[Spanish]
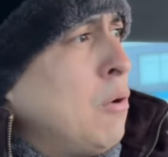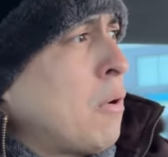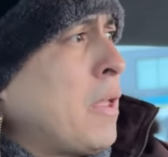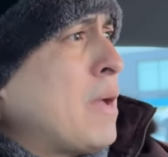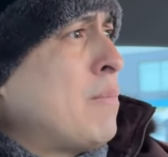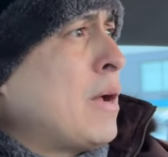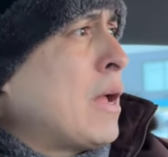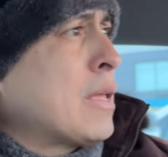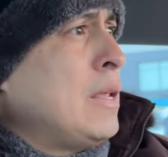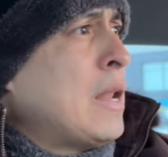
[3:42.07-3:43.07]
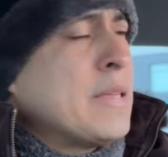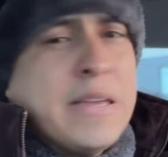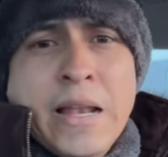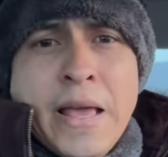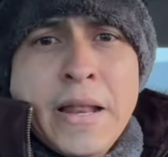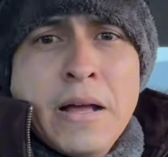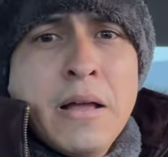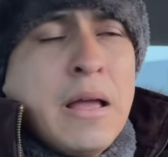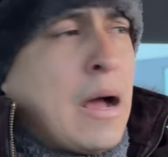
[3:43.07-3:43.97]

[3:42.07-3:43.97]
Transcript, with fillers: lo que llaman aquí la hielera.